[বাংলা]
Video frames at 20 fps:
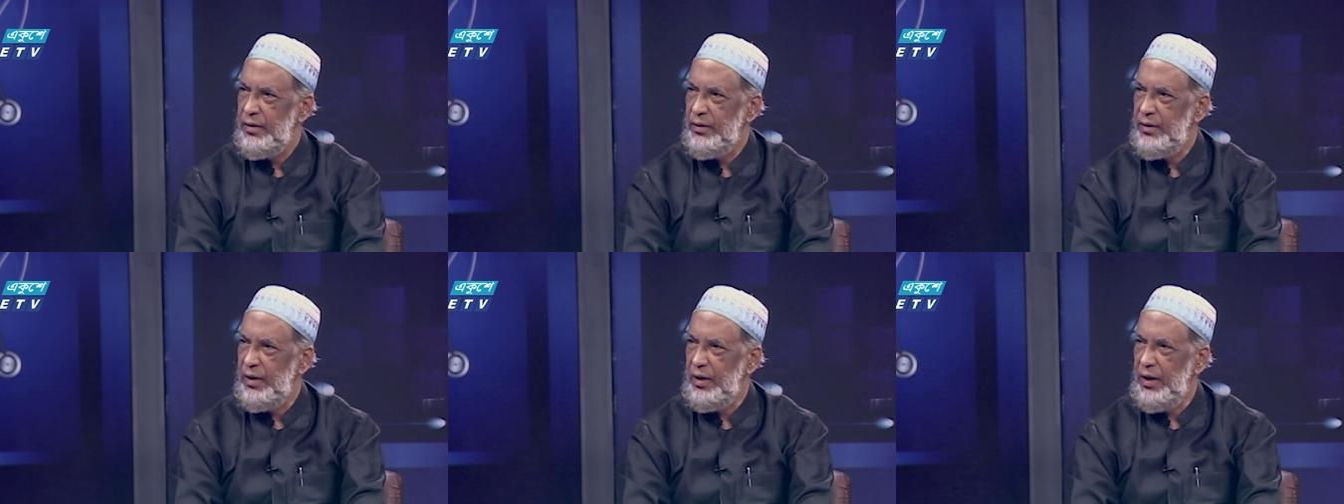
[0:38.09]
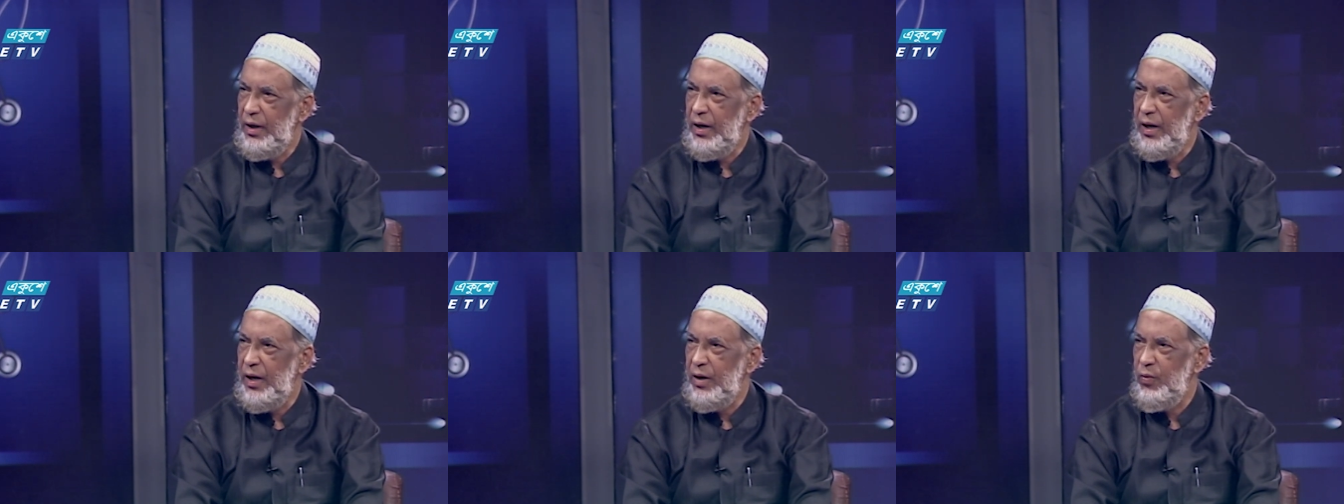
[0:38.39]
দ্য
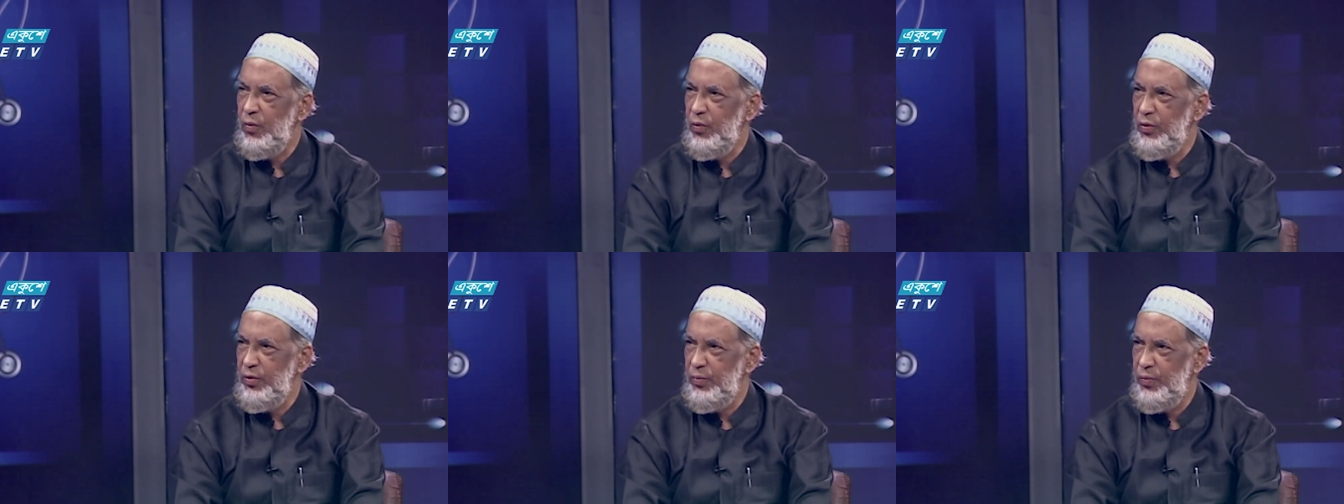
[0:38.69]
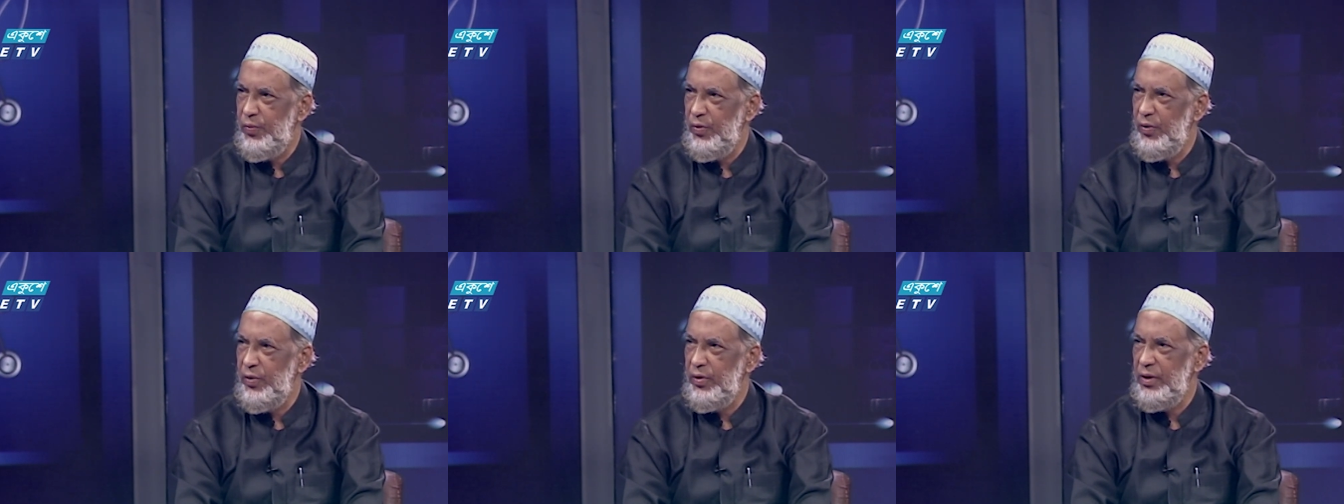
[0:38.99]
গ্রেট
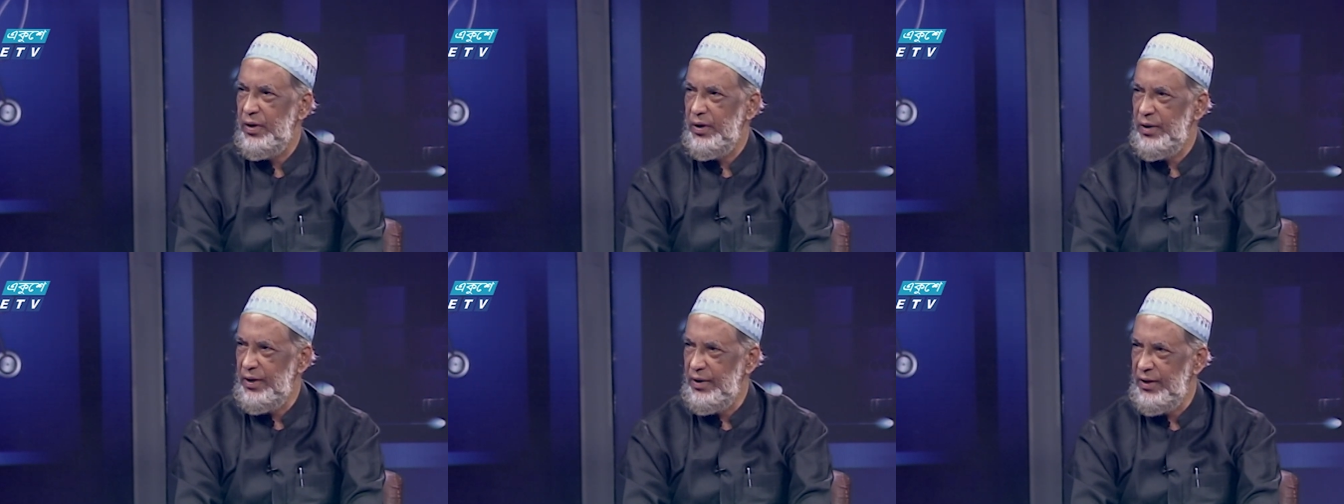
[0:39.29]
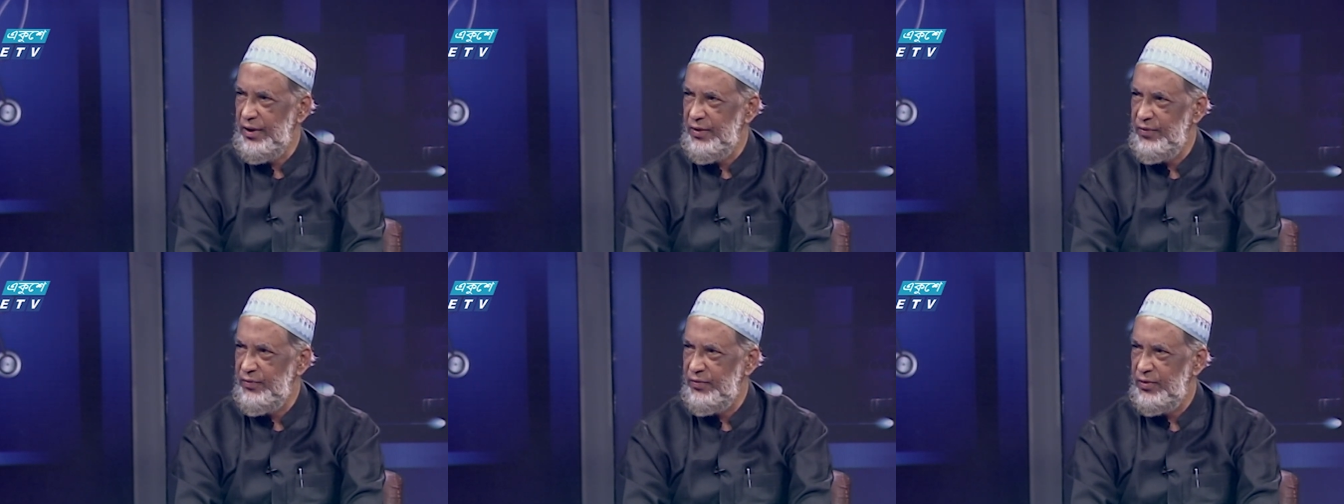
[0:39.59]
উইপন
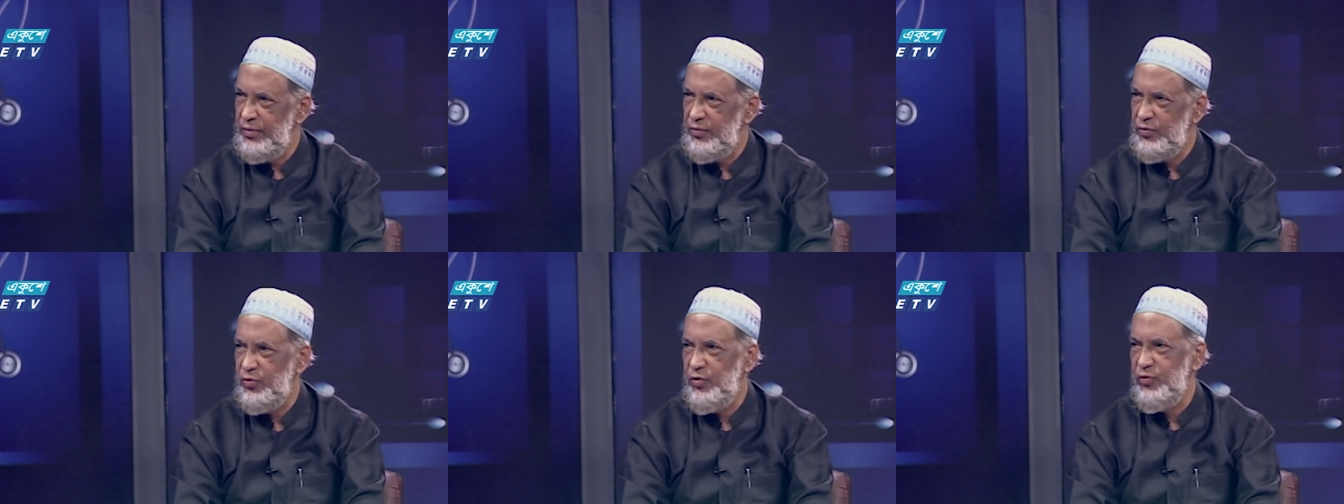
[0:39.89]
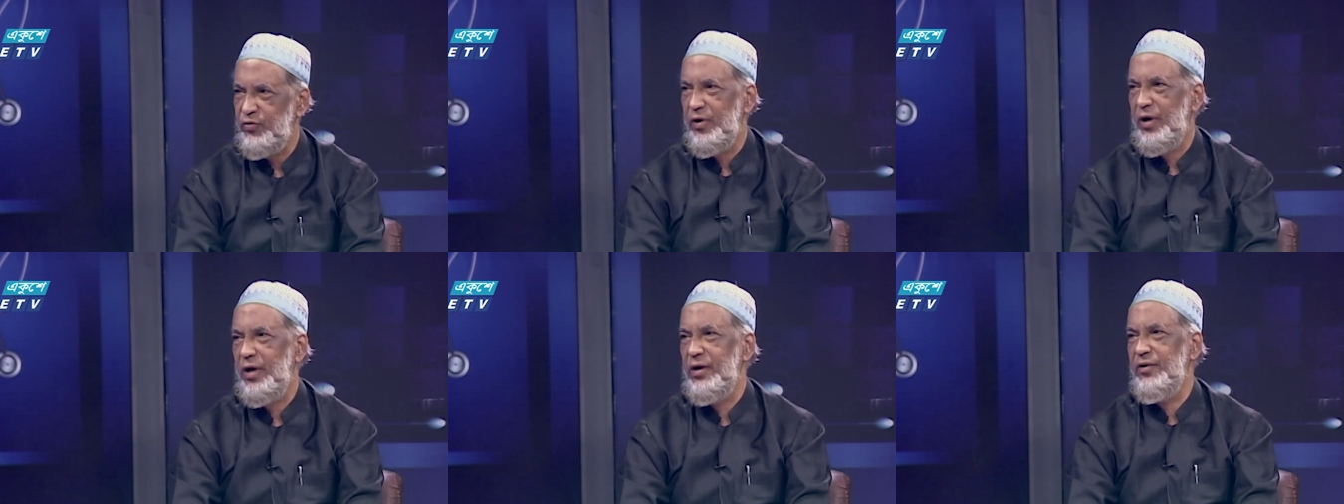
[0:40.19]
ইজ
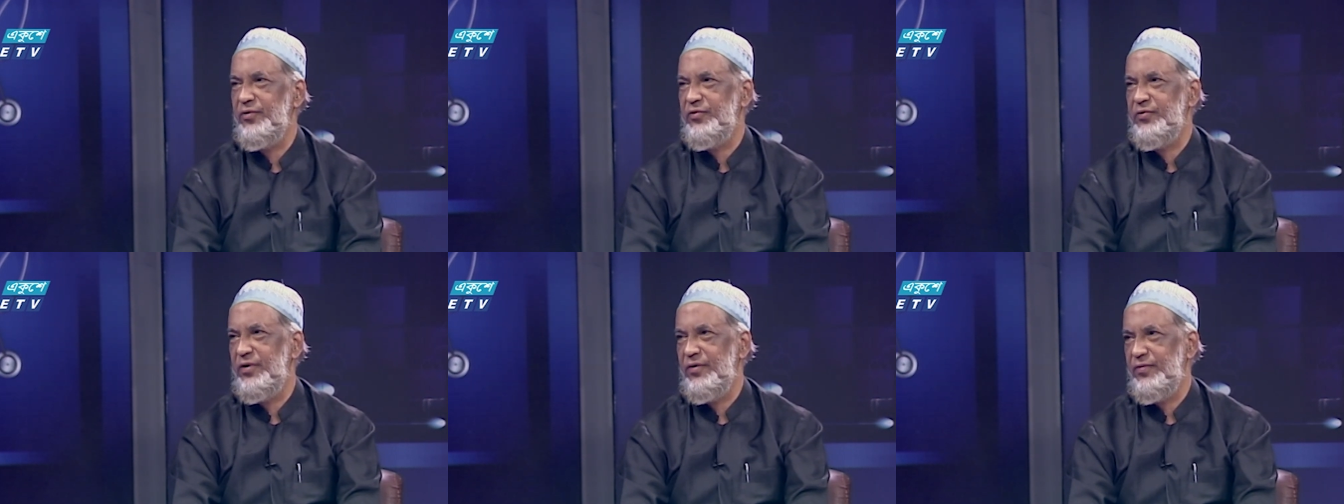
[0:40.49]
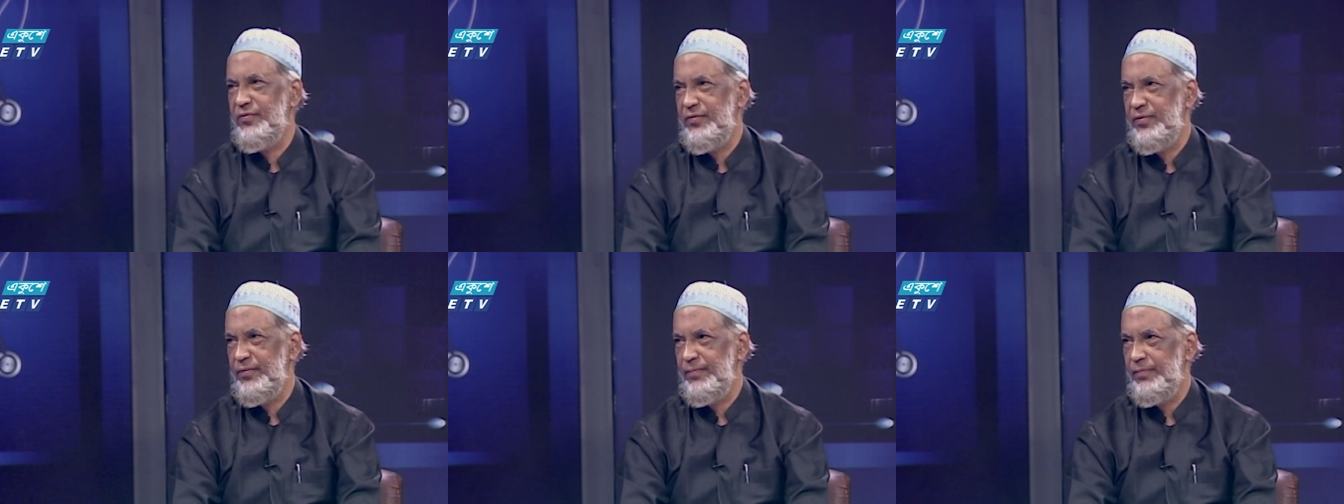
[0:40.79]
সোশ্যাল ডিস্টেন্স